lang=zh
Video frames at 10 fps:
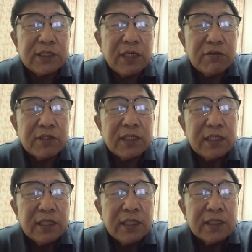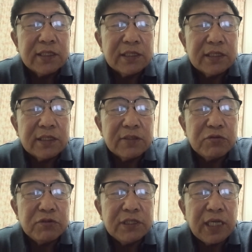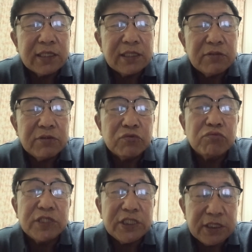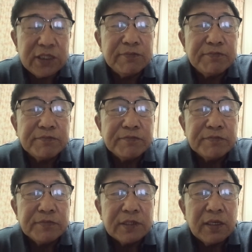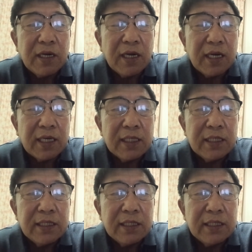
姜昆是曲艺家协会主席，啊，